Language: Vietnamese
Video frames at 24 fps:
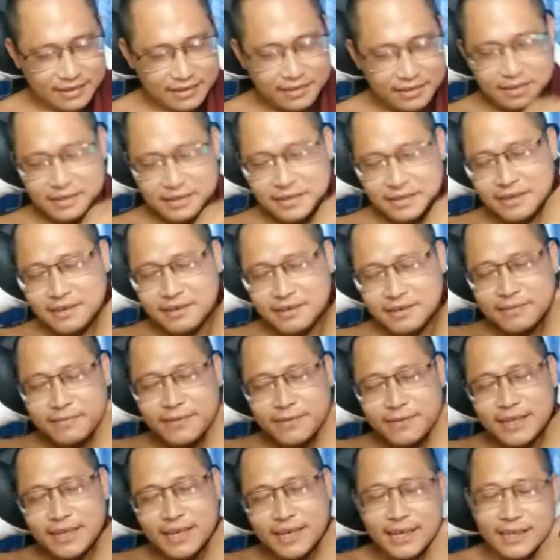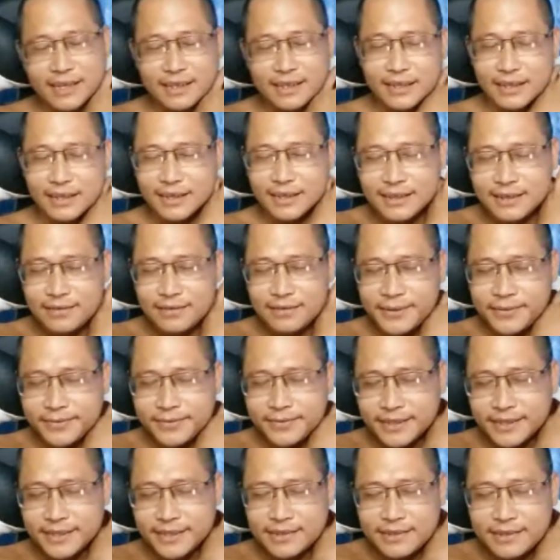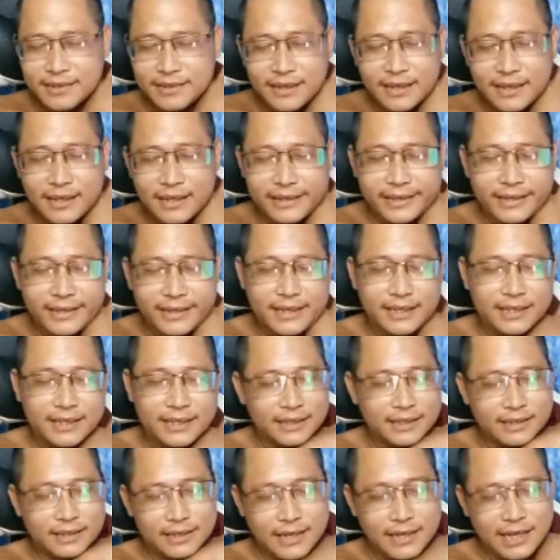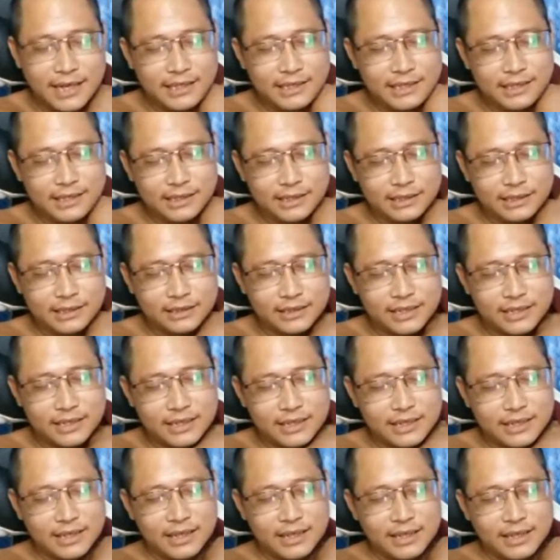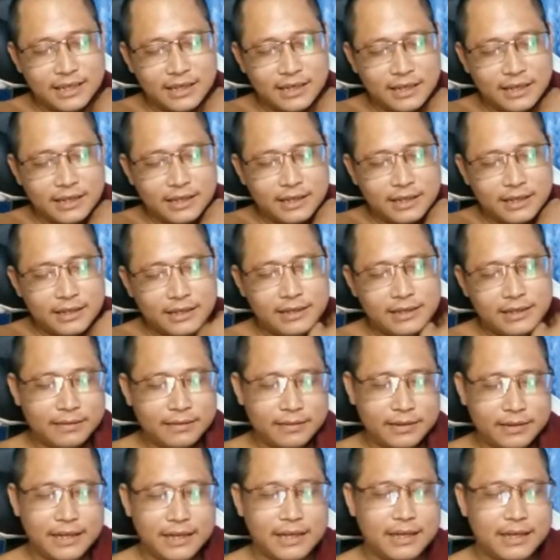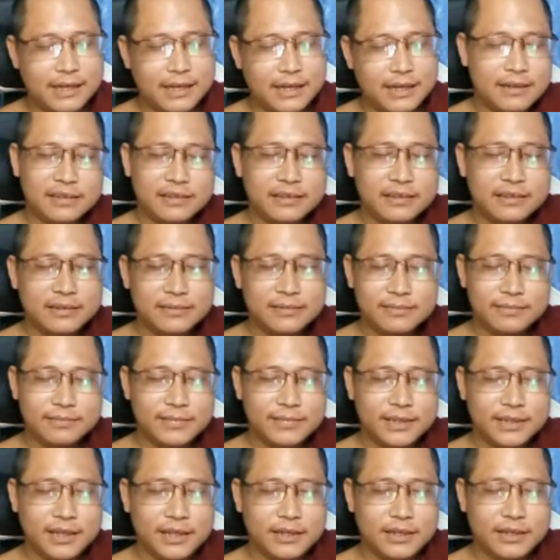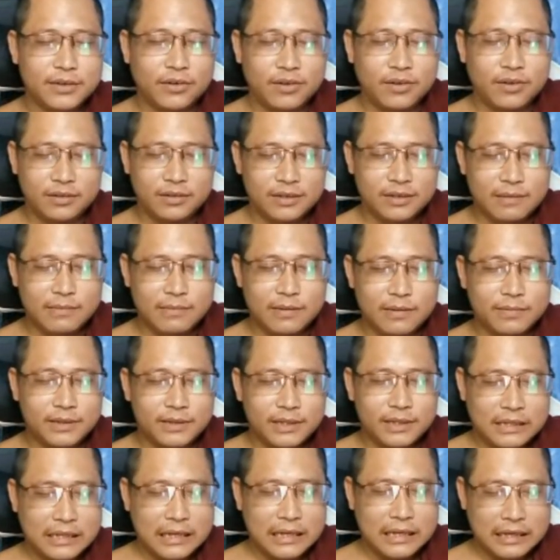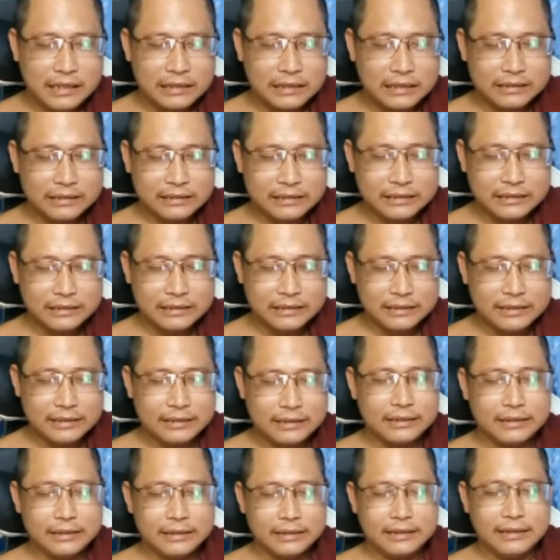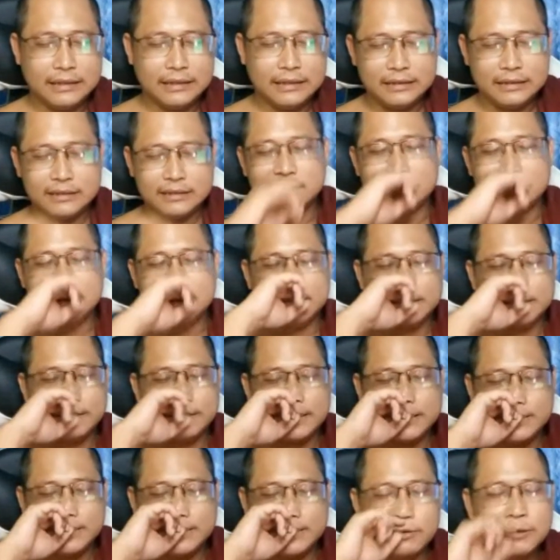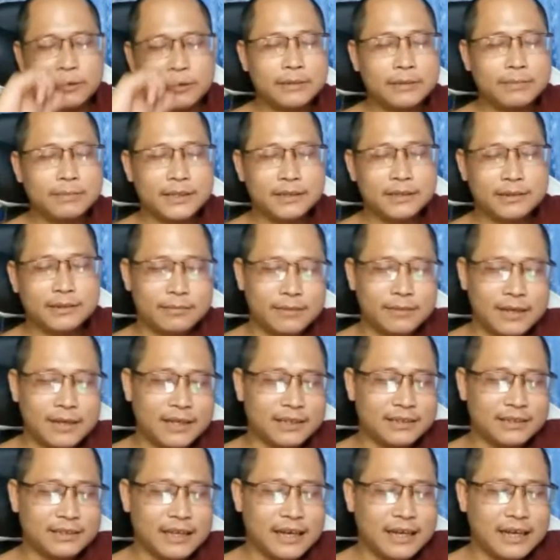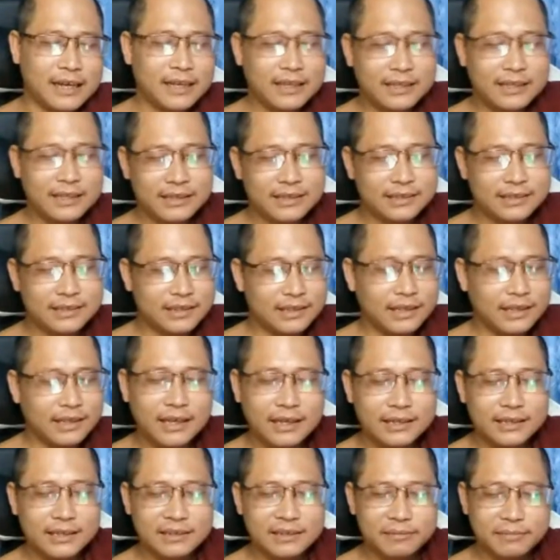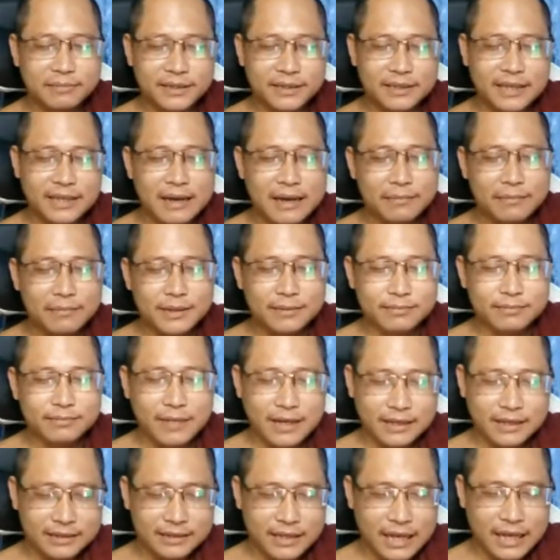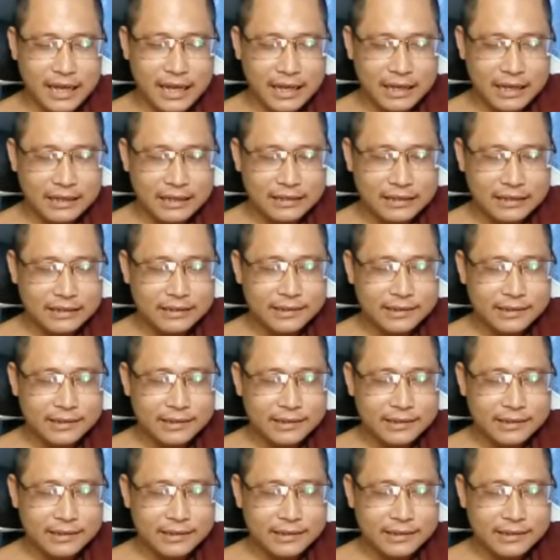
thì à, vấn đề này á, quý vị có hai cái cách nhìn nhận là ở đây á, mình nhìn xuống xong rồi mình nhìn lên tức là nhìn xuống thì mình cũng hơn người ta đó. nhìn lên thì mình ta mình cũng bằng ta